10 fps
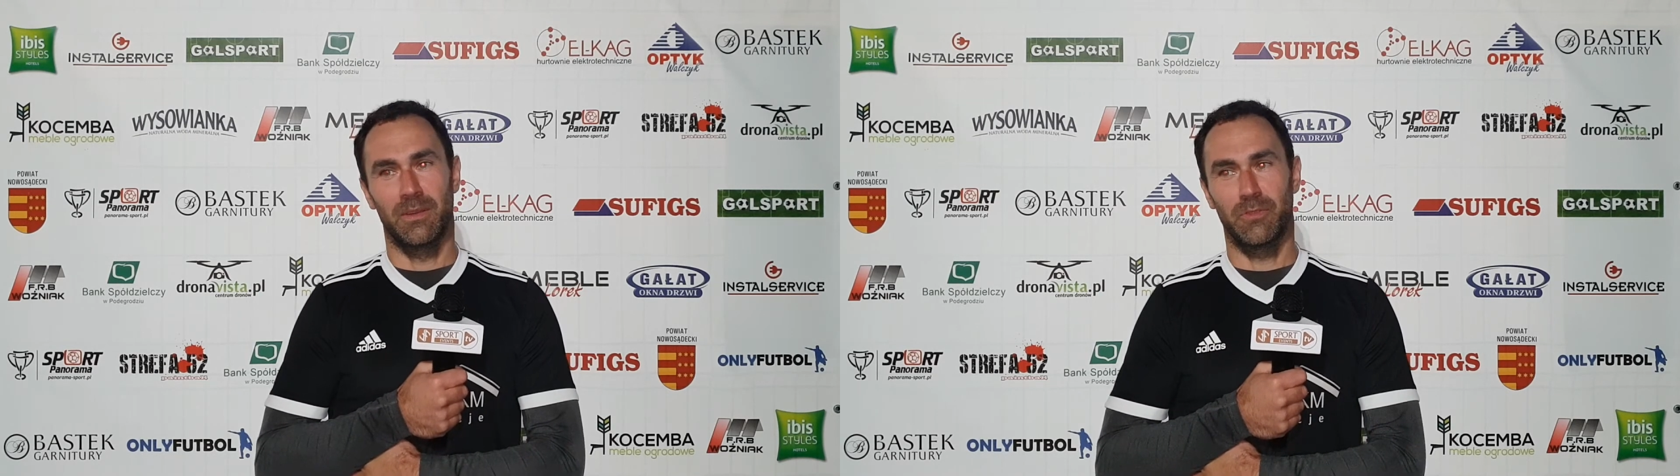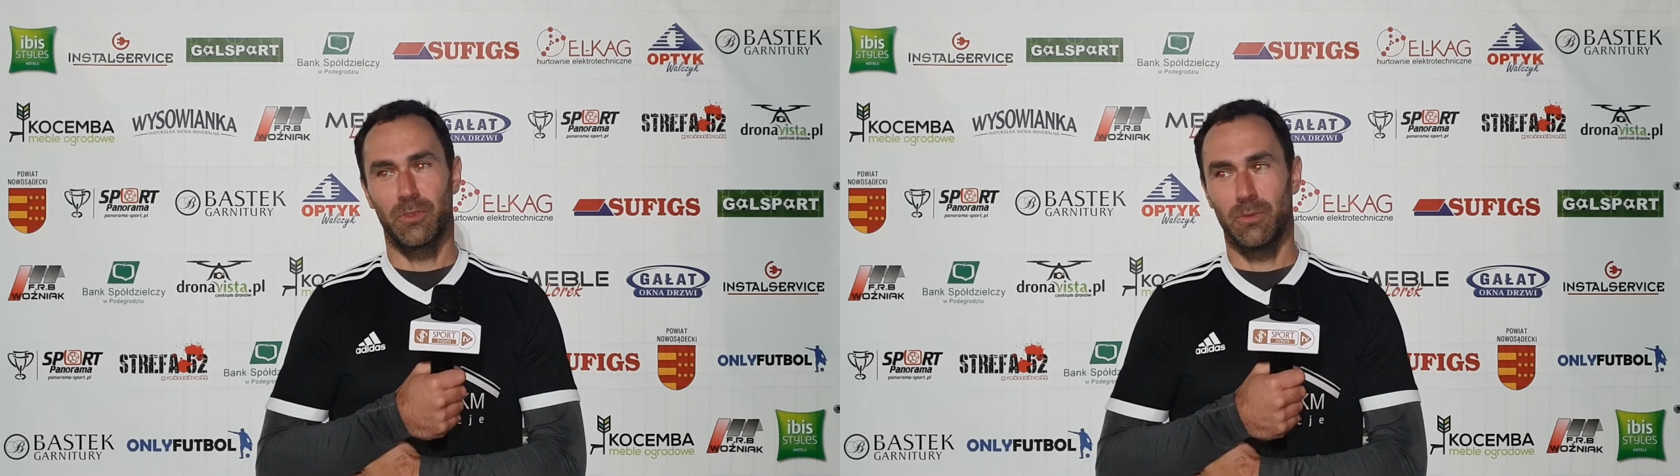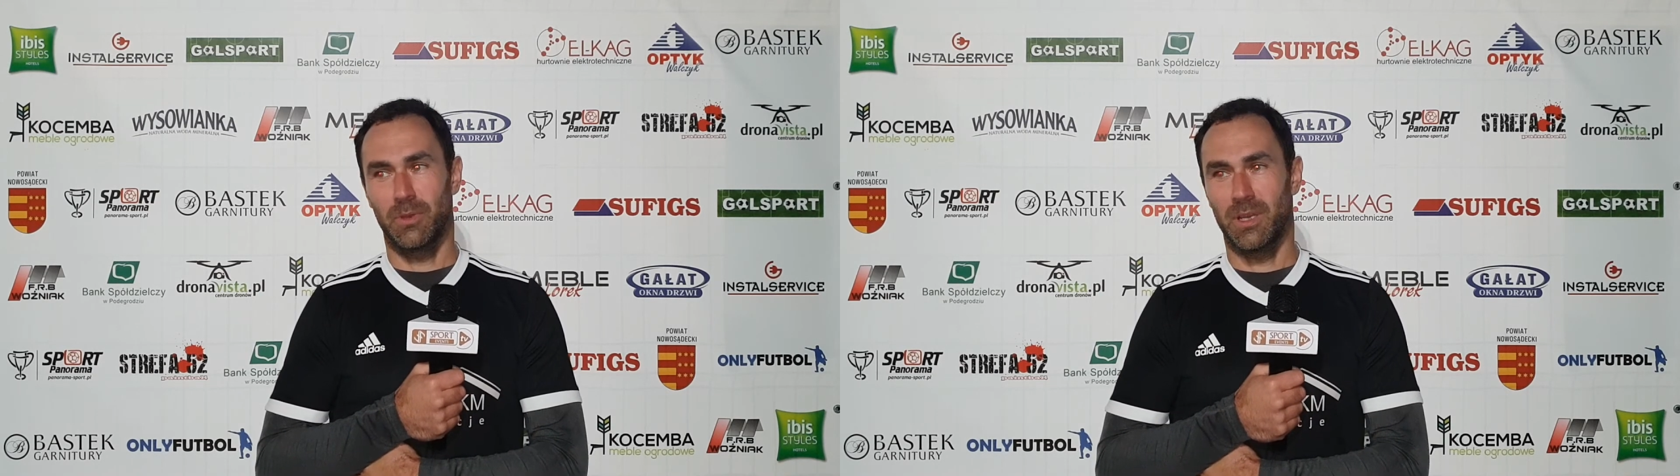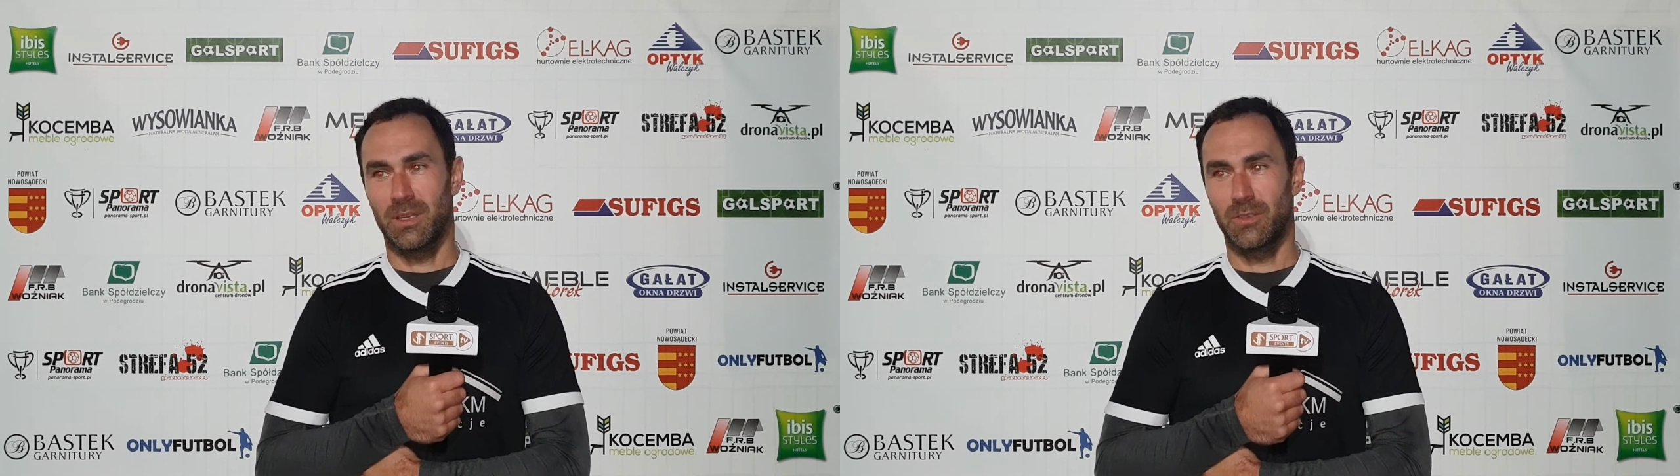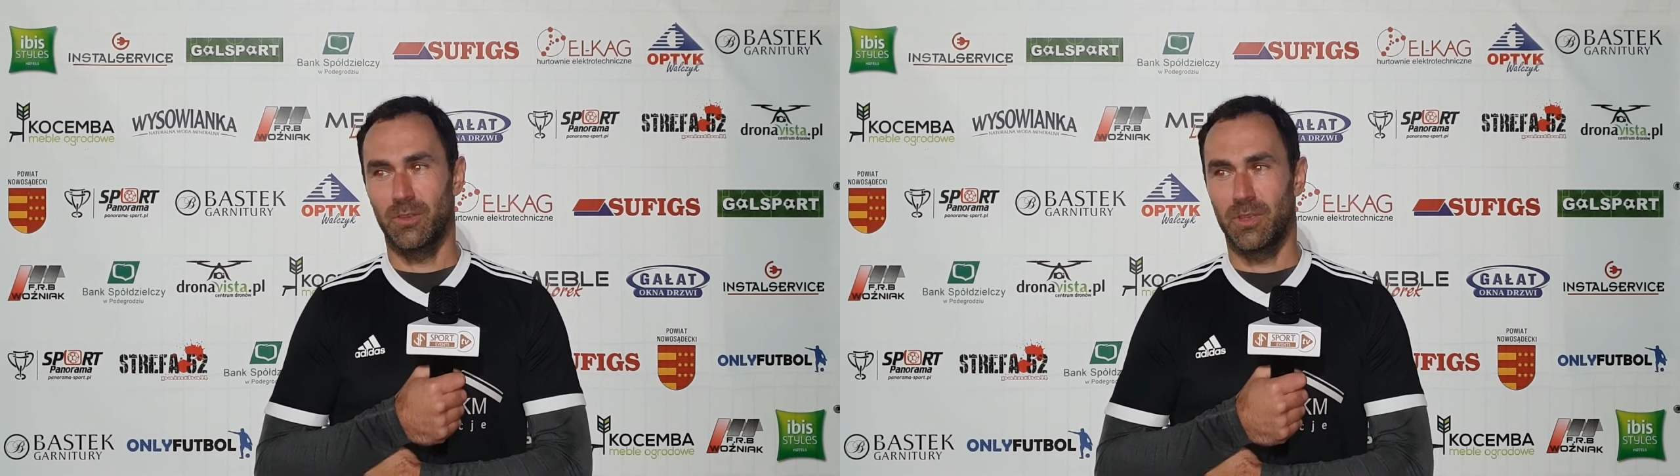Wiesz co,
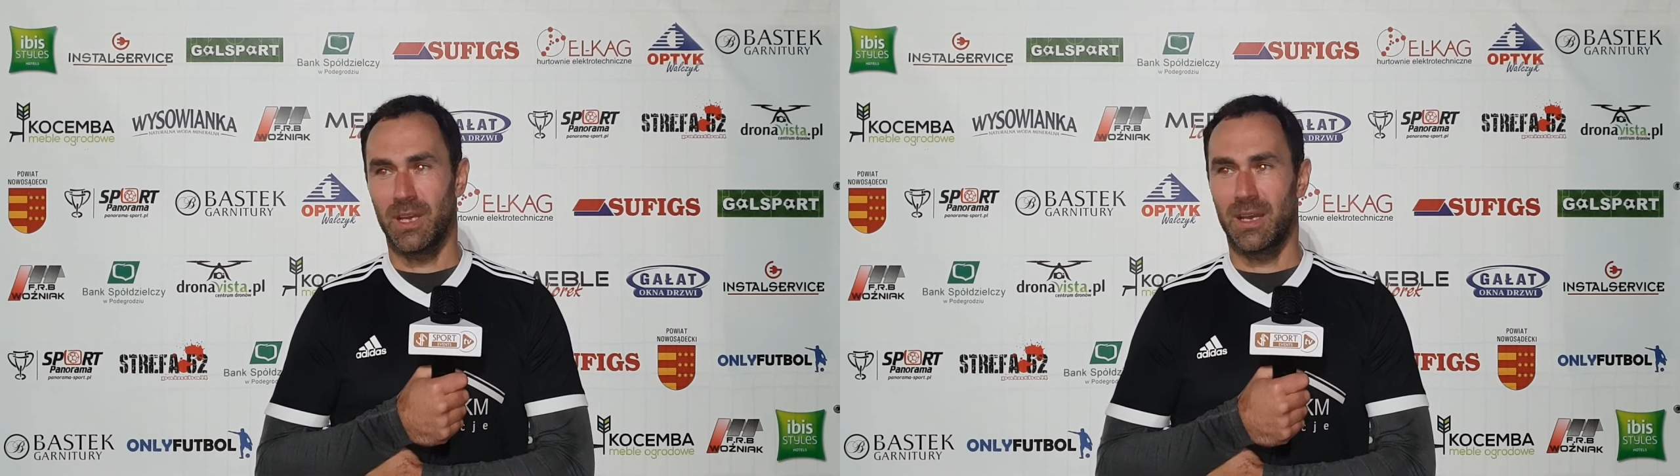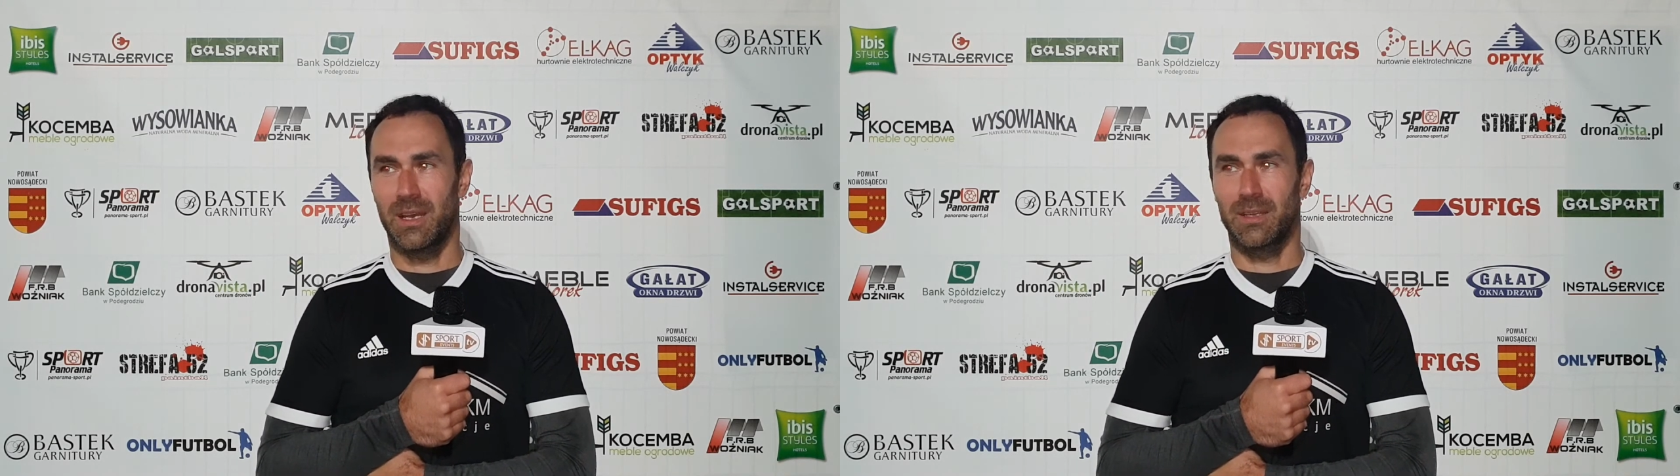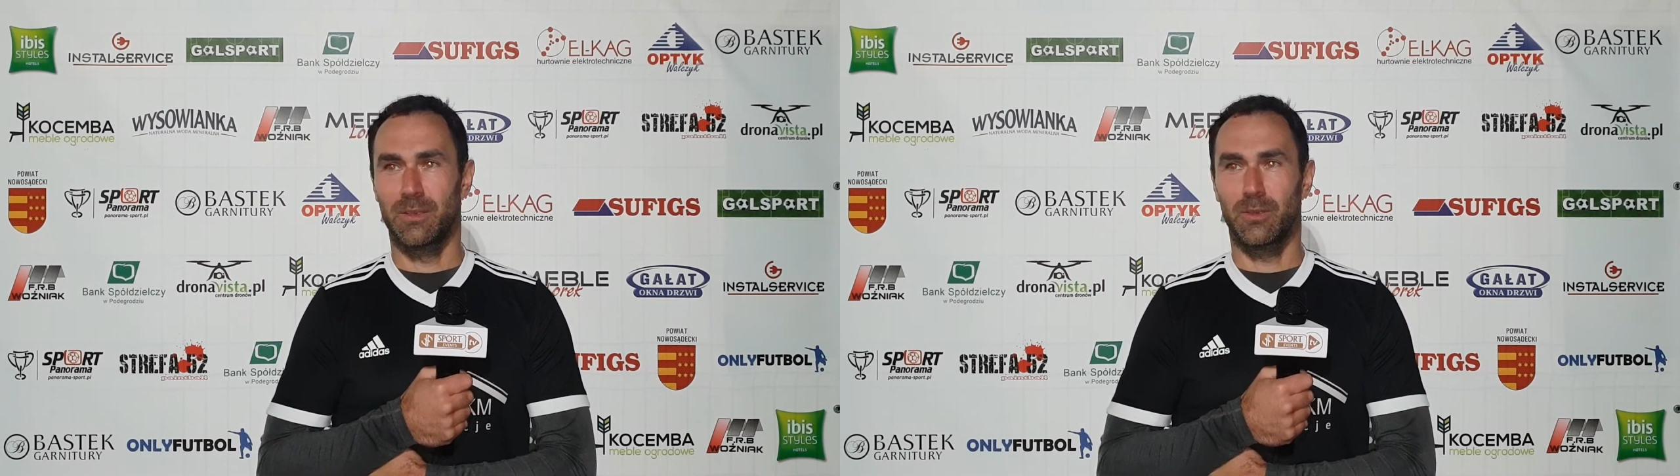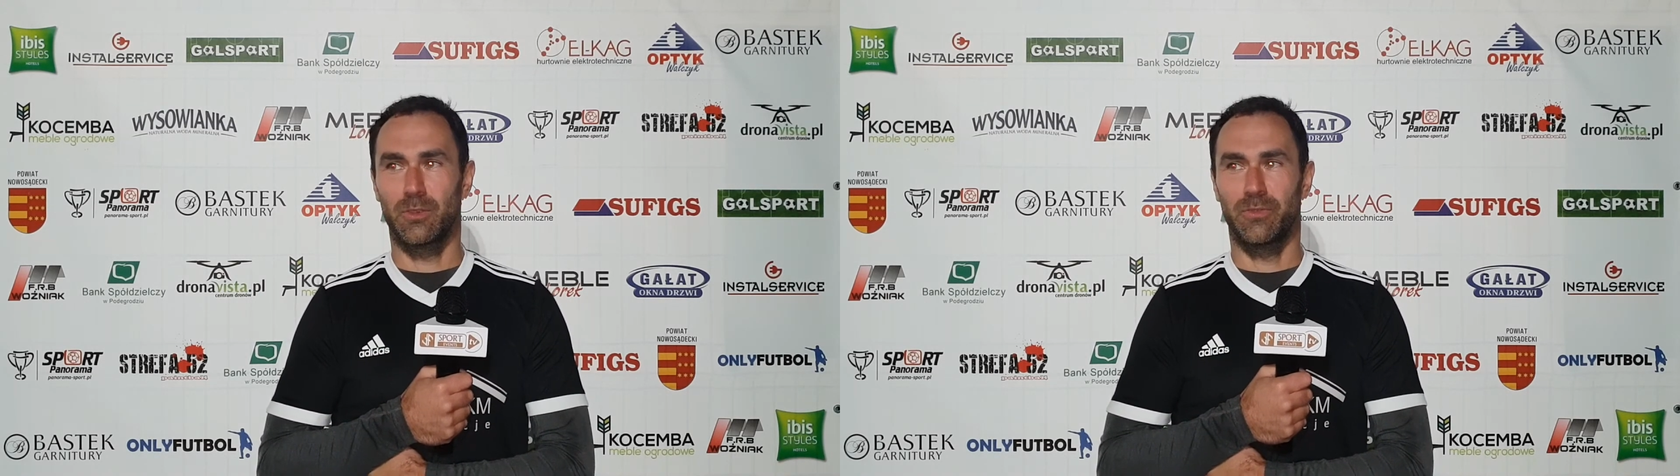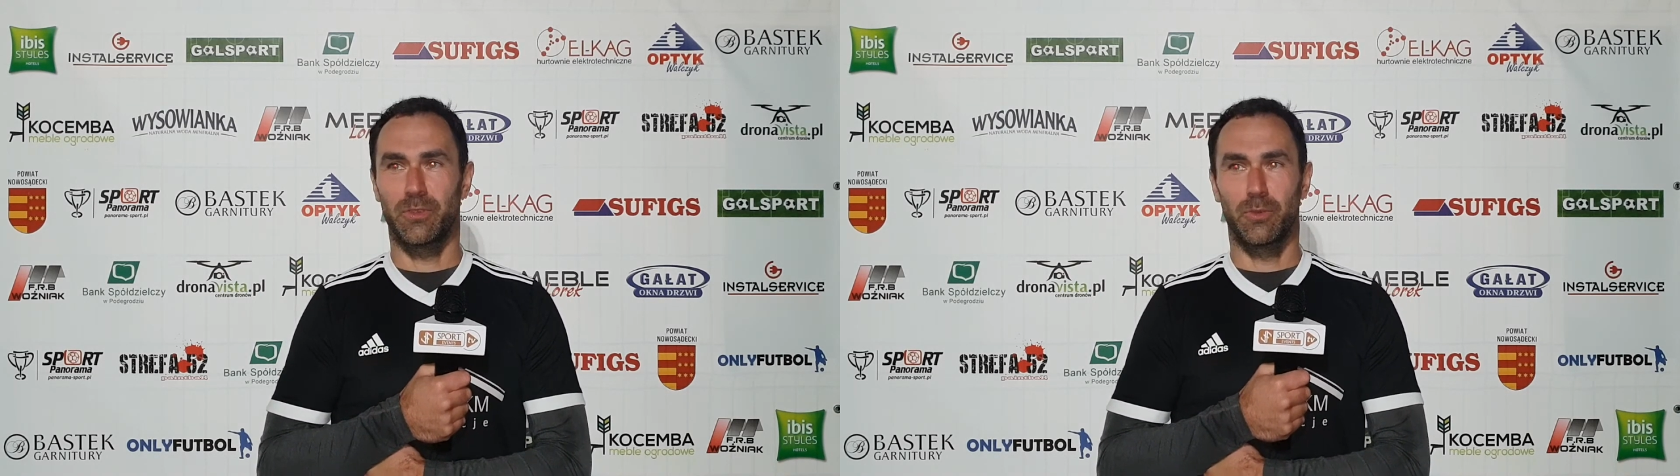Łukasz, no tak,
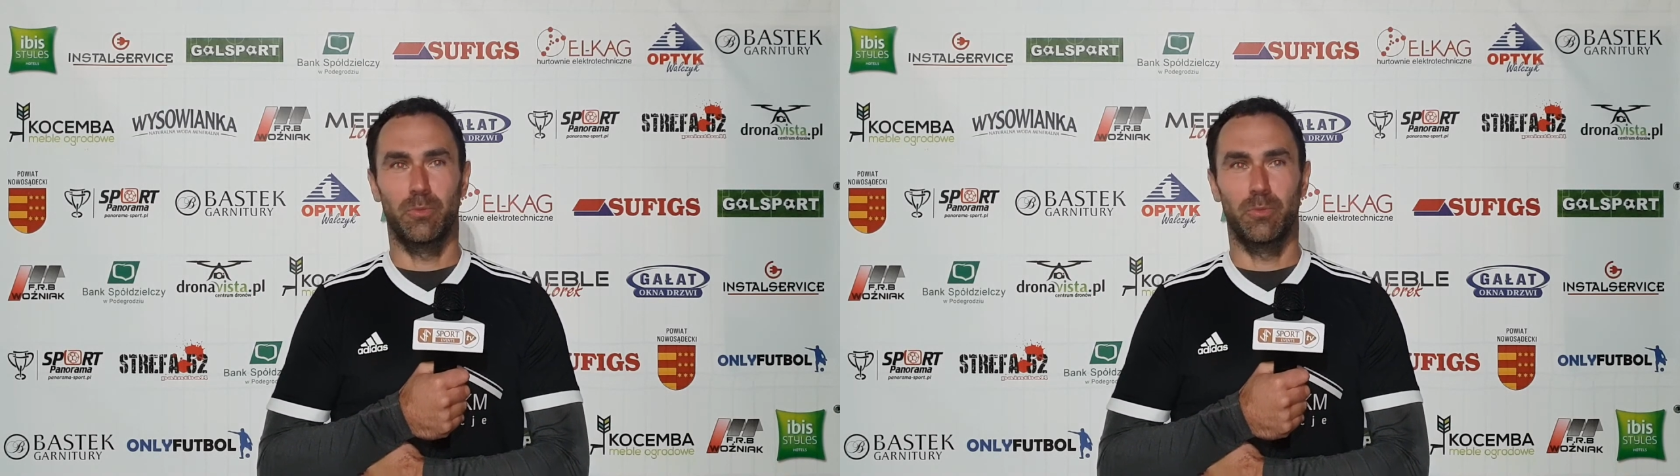tylko że wiesz,